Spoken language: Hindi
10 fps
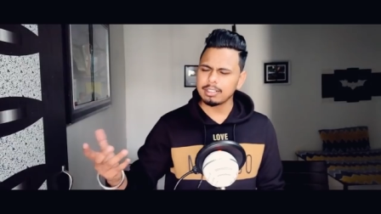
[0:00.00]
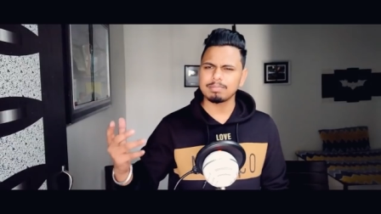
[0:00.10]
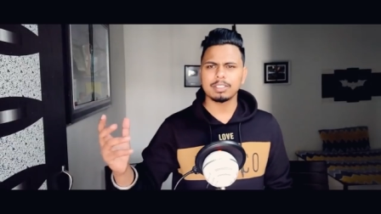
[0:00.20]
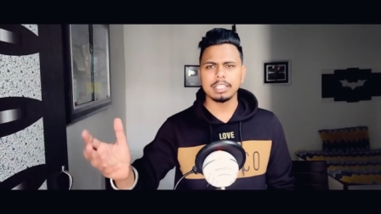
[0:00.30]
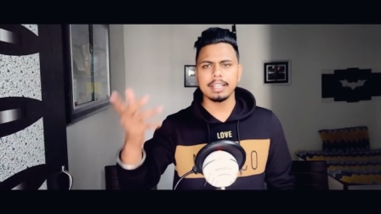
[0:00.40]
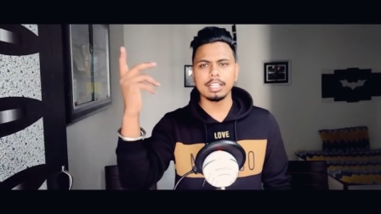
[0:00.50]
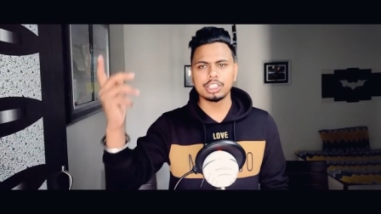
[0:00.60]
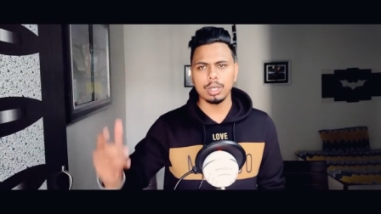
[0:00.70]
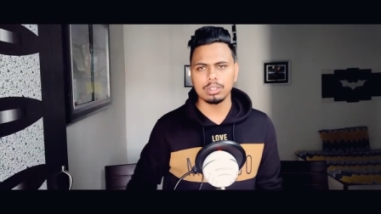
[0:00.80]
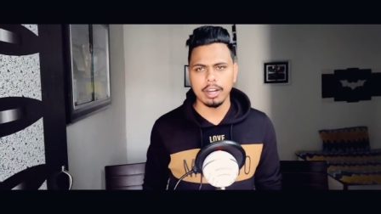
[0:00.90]
यार कितना
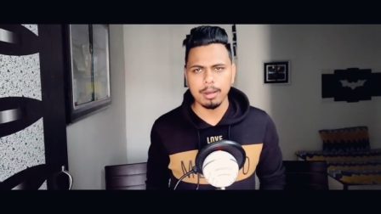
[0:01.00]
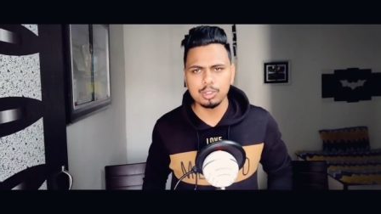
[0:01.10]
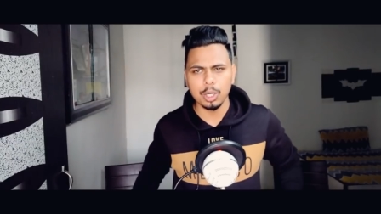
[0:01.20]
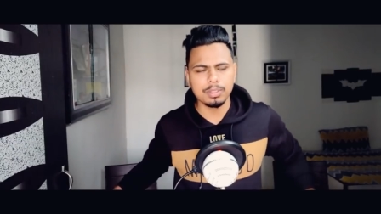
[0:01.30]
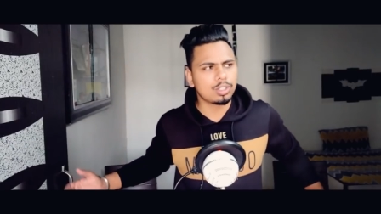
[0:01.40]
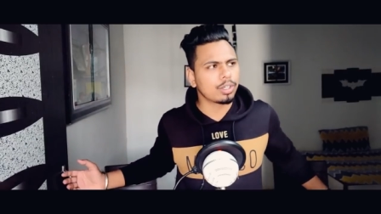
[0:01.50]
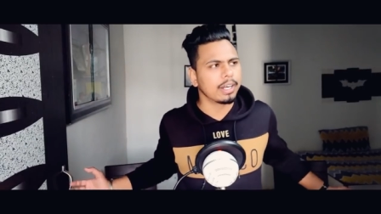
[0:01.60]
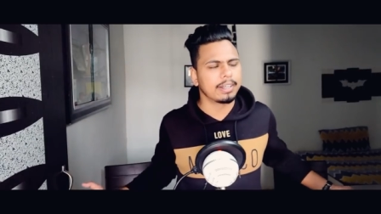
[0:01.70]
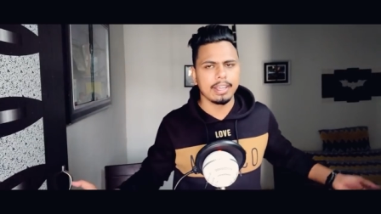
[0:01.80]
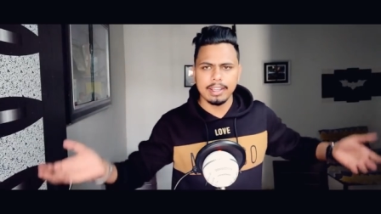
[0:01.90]
अच्छा होता ना हम चौबीसों
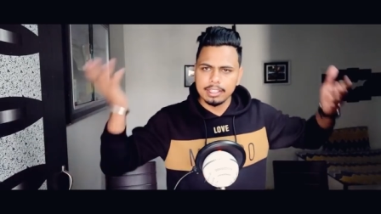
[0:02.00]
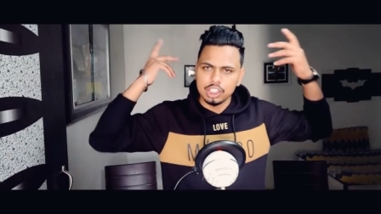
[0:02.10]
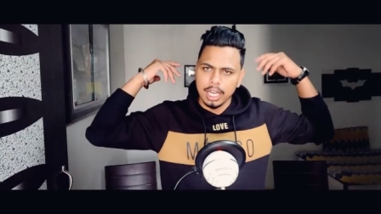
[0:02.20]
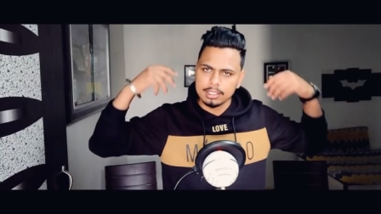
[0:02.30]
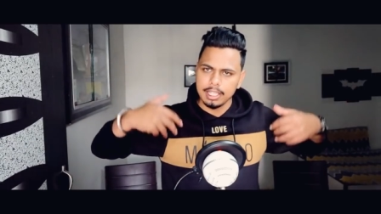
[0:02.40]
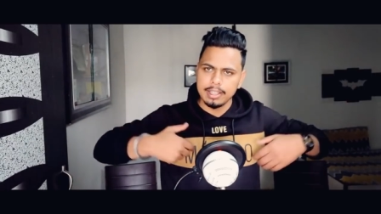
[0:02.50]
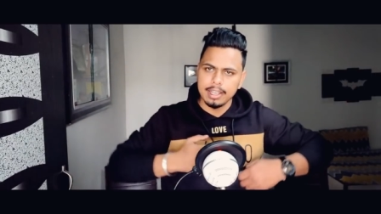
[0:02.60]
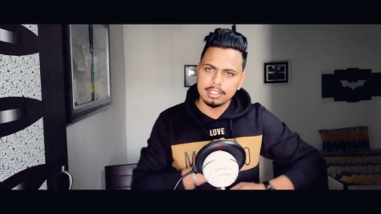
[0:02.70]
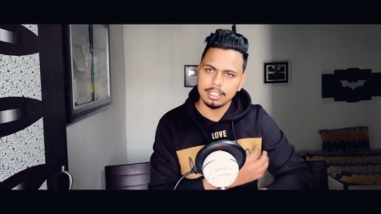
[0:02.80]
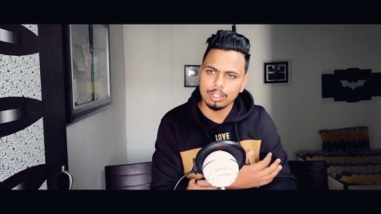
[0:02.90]
घंटे जागते ही
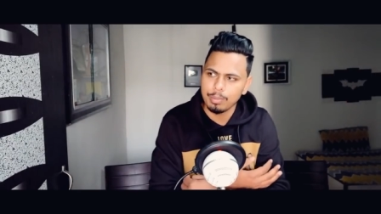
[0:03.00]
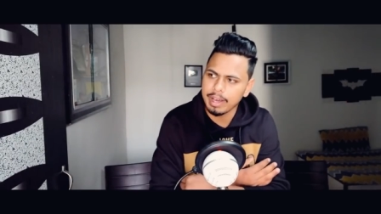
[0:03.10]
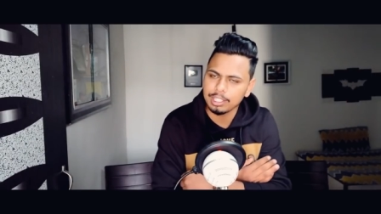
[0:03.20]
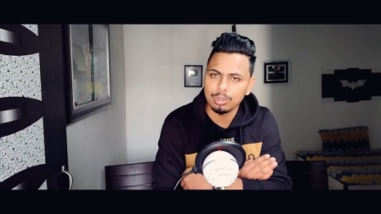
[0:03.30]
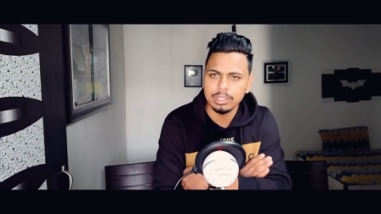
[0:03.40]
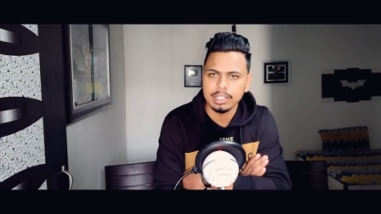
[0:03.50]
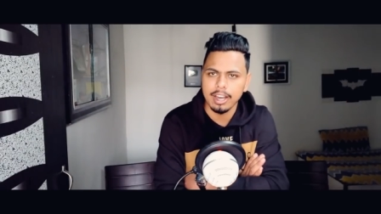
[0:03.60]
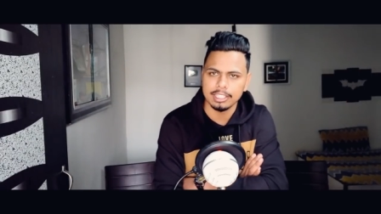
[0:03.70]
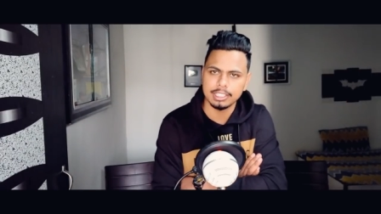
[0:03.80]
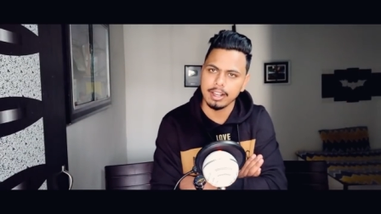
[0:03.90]
रहते हैं तो हमारी दुनिया
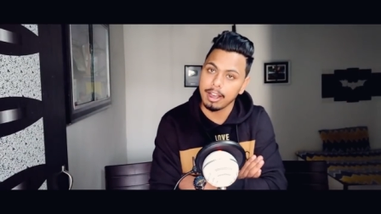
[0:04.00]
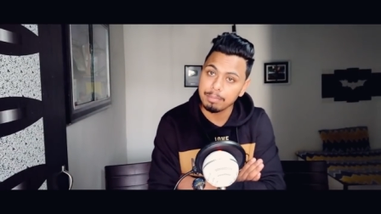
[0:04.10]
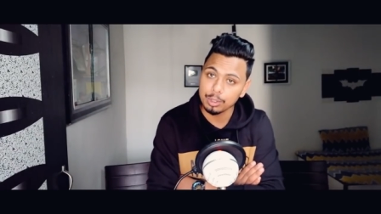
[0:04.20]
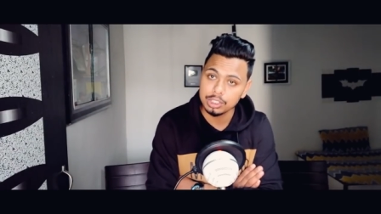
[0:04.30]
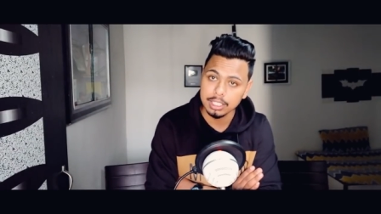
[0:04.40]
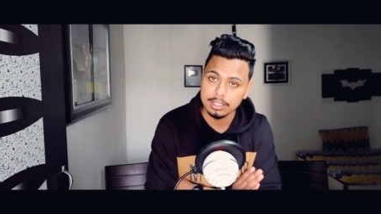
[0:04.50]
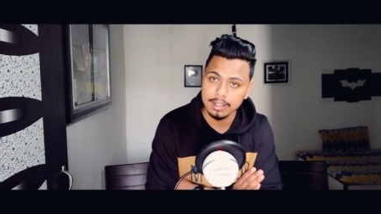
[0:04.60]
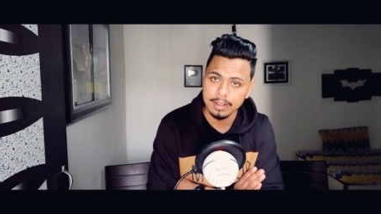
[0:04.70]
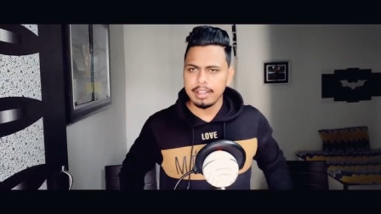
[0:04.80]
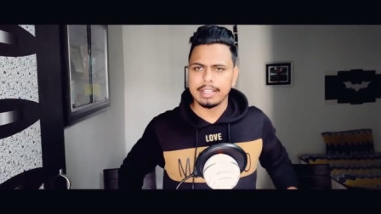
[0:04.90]
कहाँ से कहाँ पहुंच जाती
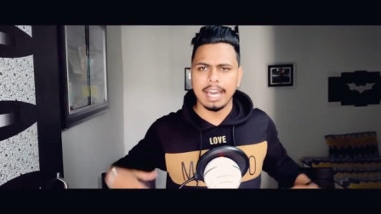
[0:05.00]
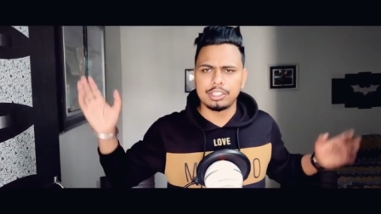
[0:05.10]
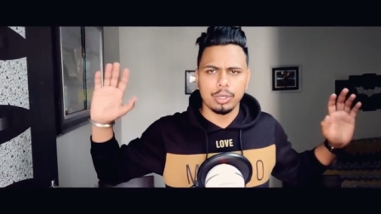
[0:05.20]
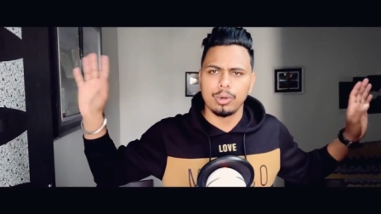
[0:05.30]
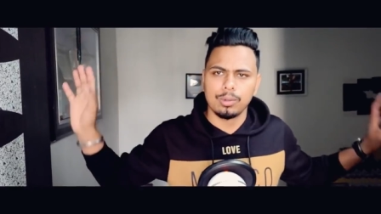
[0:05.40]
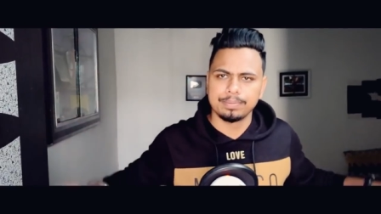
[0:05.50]
है खैर छोड़ो